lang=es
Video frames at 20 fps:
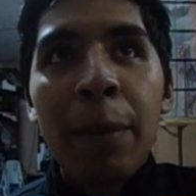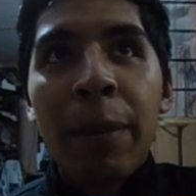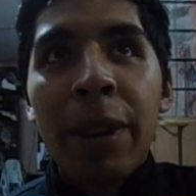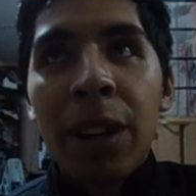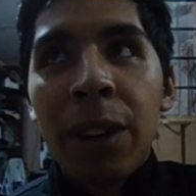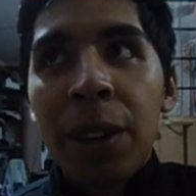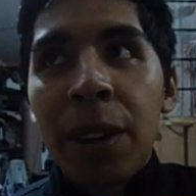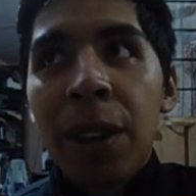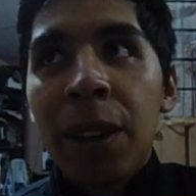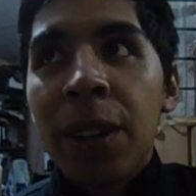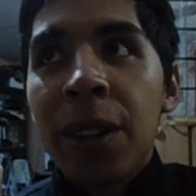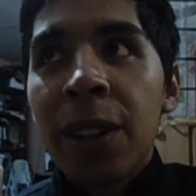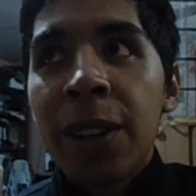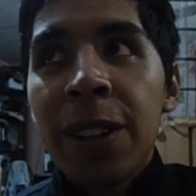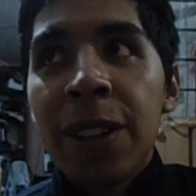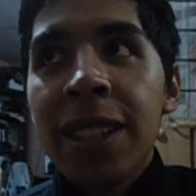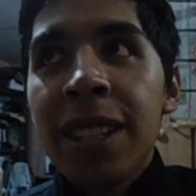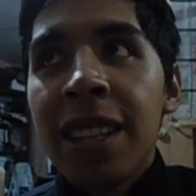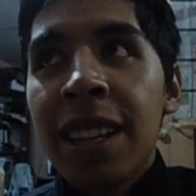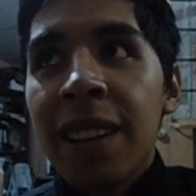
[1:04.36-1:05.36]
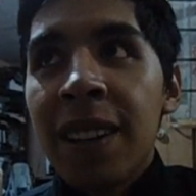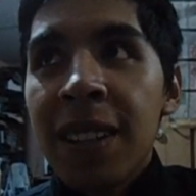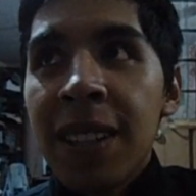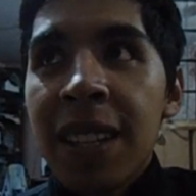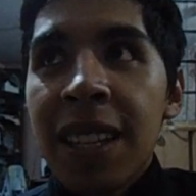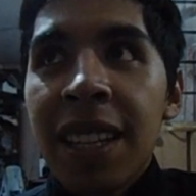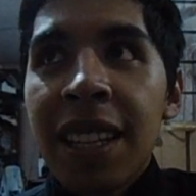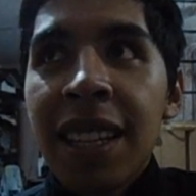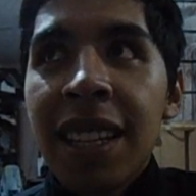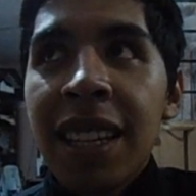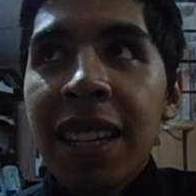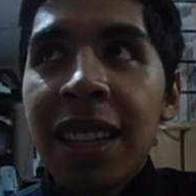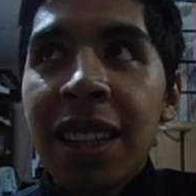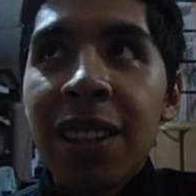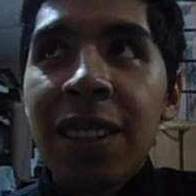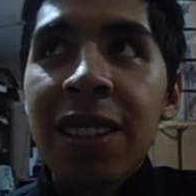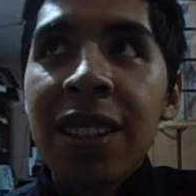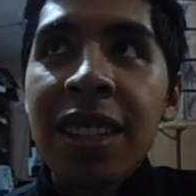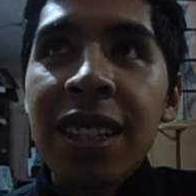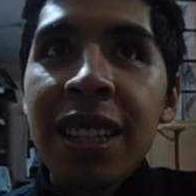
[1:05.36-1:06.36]
de Mago Dios y así, y
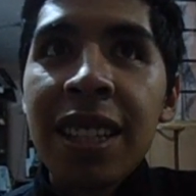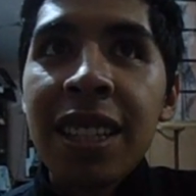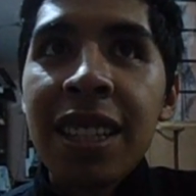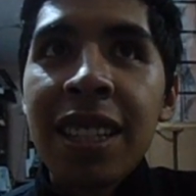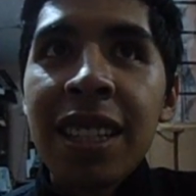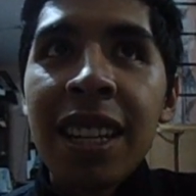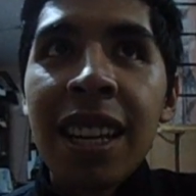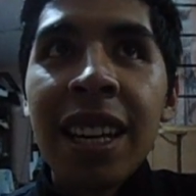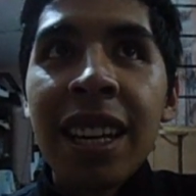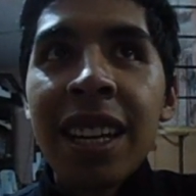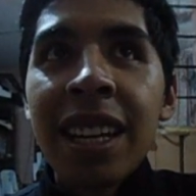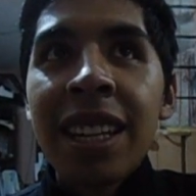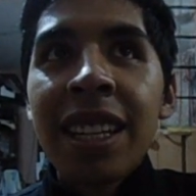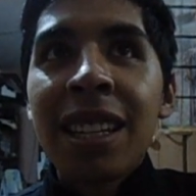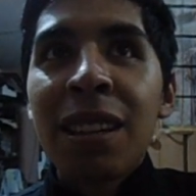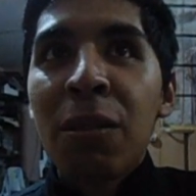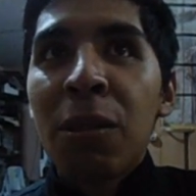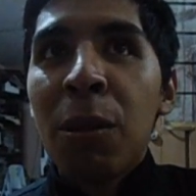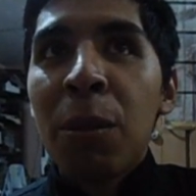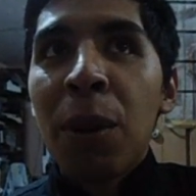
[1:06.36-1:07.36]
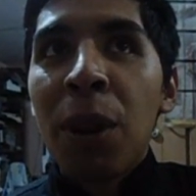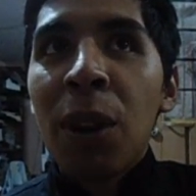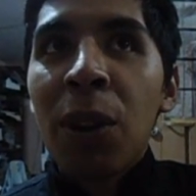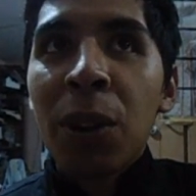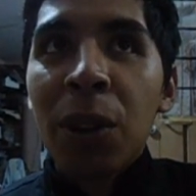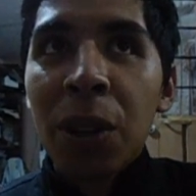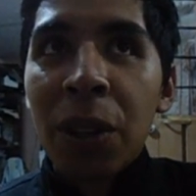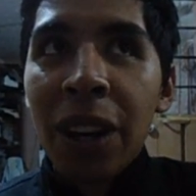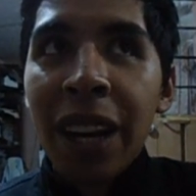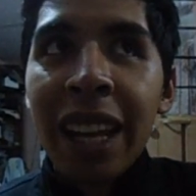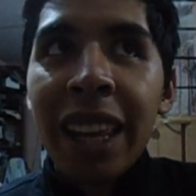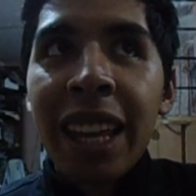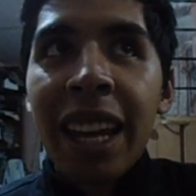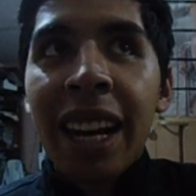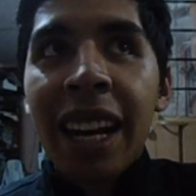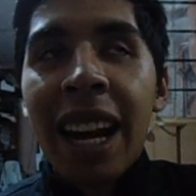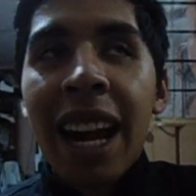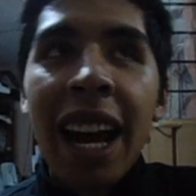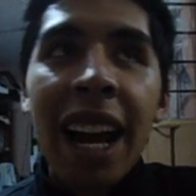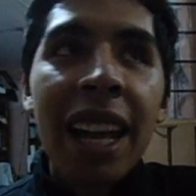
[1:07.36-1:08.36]
entonces se volvió locutora de
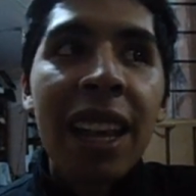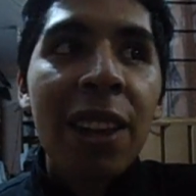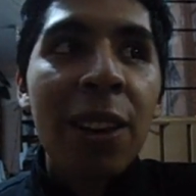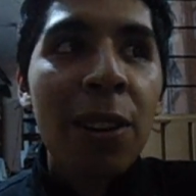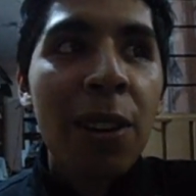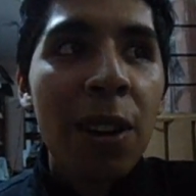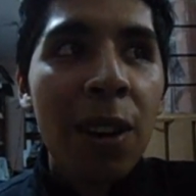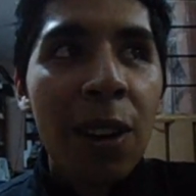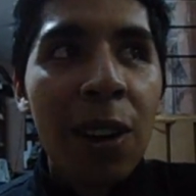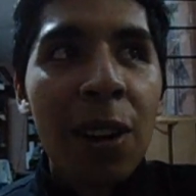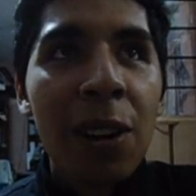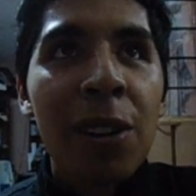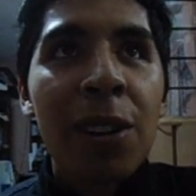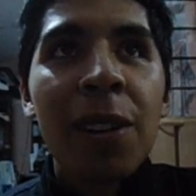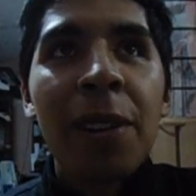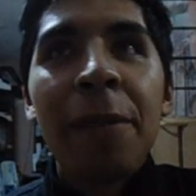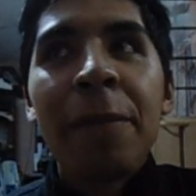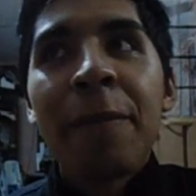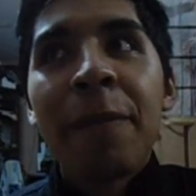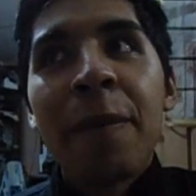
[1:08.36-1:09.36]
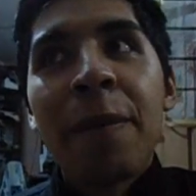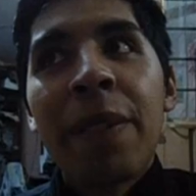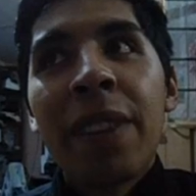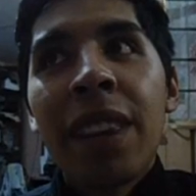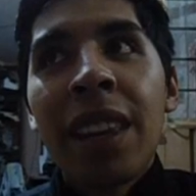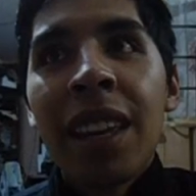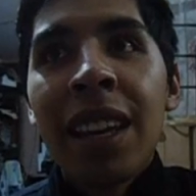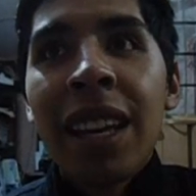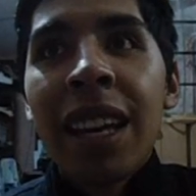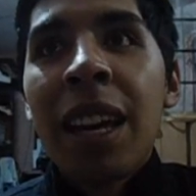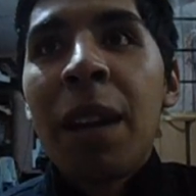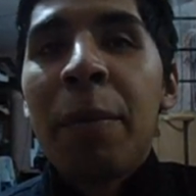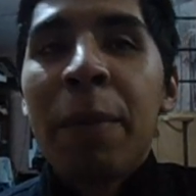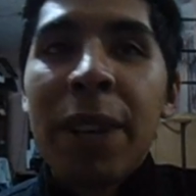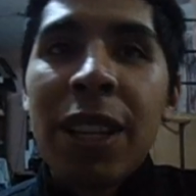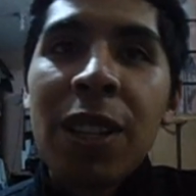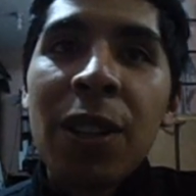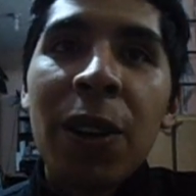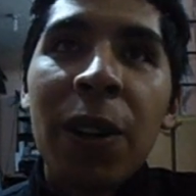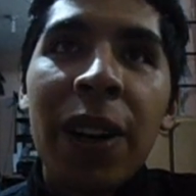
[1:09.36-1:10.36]
radio y luego
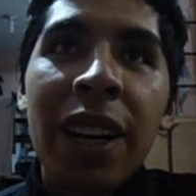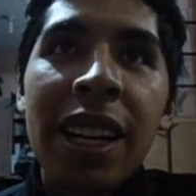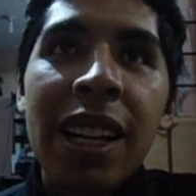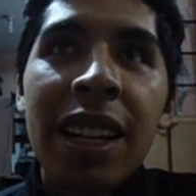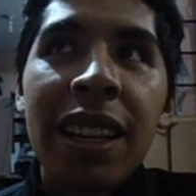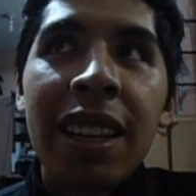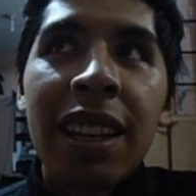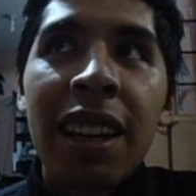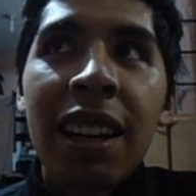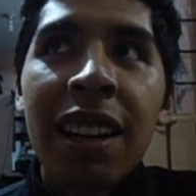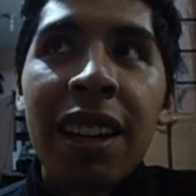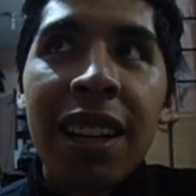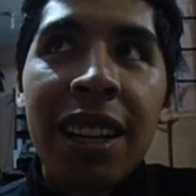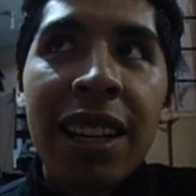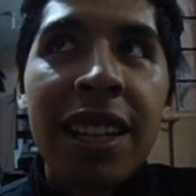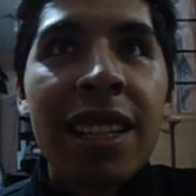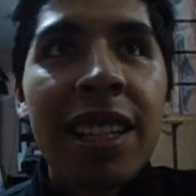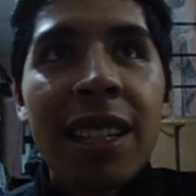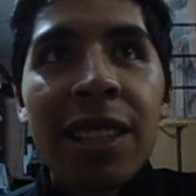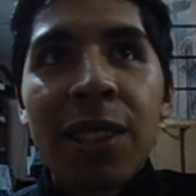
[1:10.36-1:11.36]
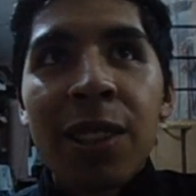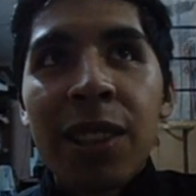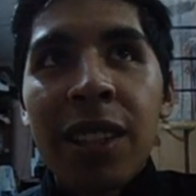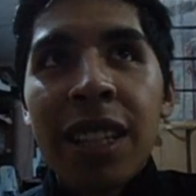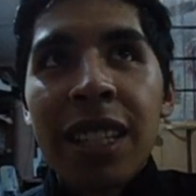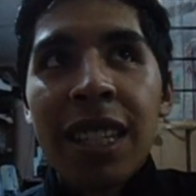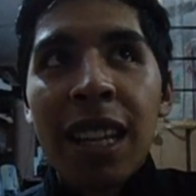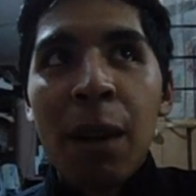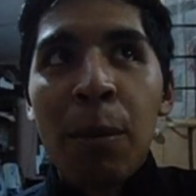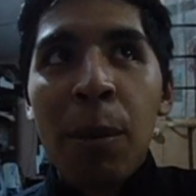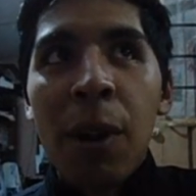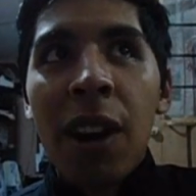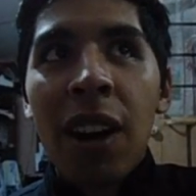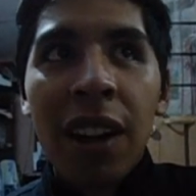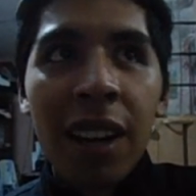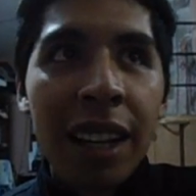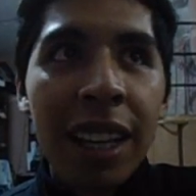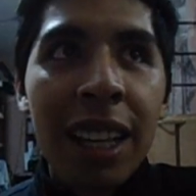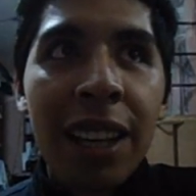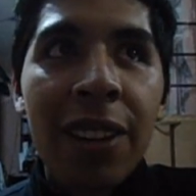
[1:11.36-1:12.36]
empezó a andar en esas cosas del
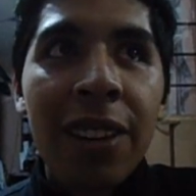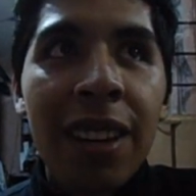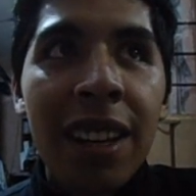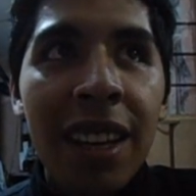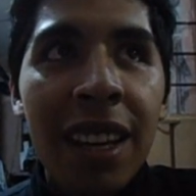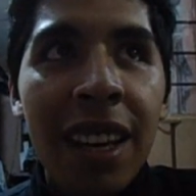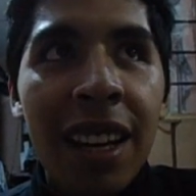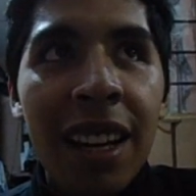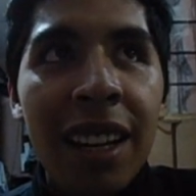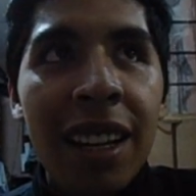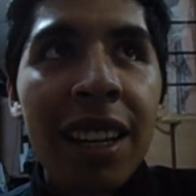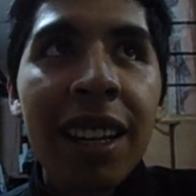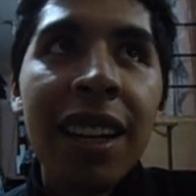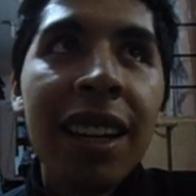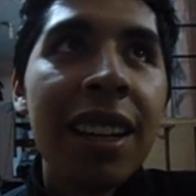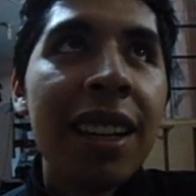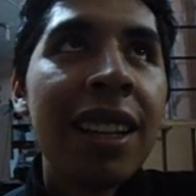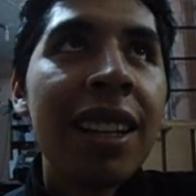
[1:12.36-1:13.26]
blog y yo dije, ay,